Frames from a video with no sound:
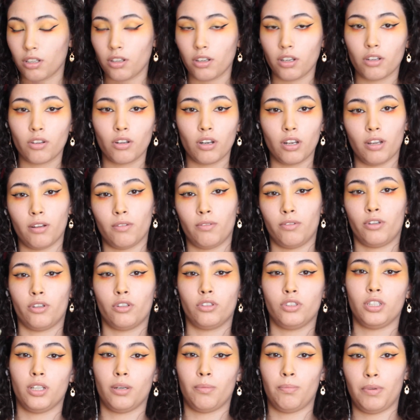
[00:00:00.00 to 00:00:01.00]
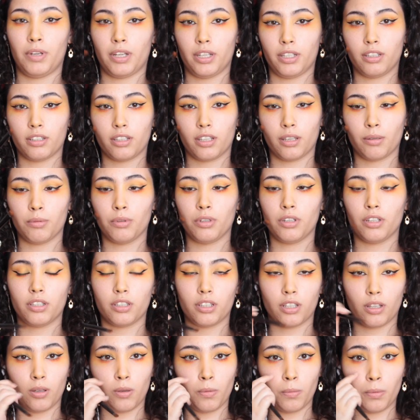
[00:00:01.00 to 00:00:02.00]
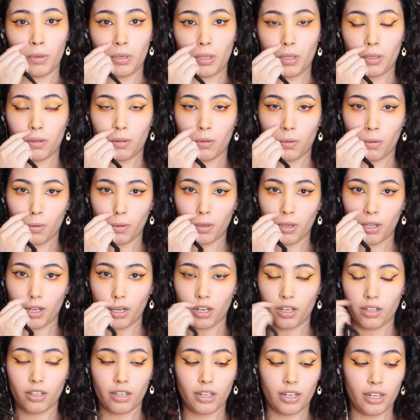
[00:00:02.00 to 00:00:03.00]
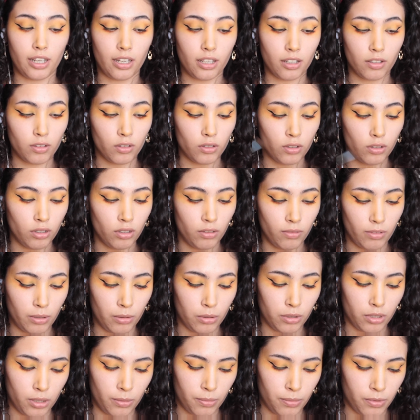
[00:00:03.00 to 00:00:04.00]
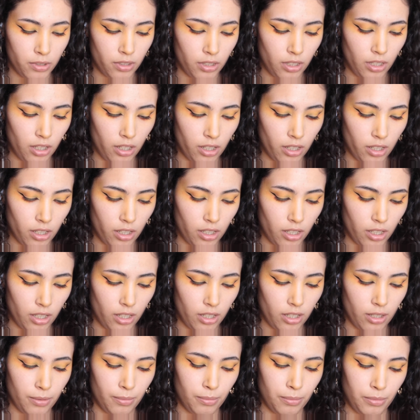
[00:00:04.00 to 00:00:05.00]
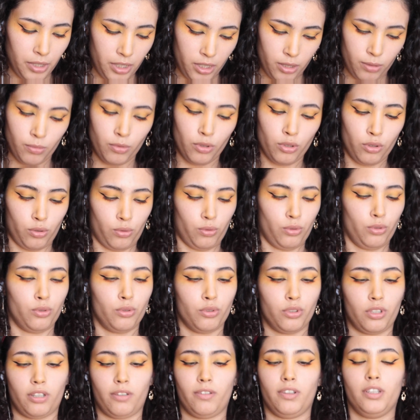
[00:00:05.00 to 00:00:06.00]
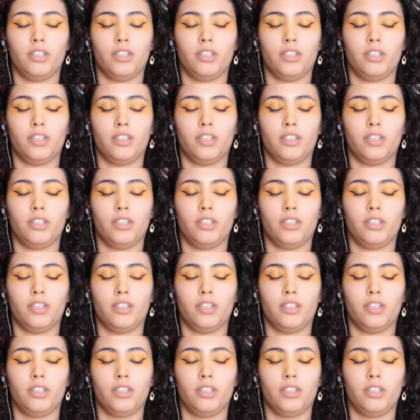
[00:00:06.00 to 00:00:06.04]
Y ahora con la brocha plana que hemos estado poniendo el naranjo, vamos a poner el mismo tono otra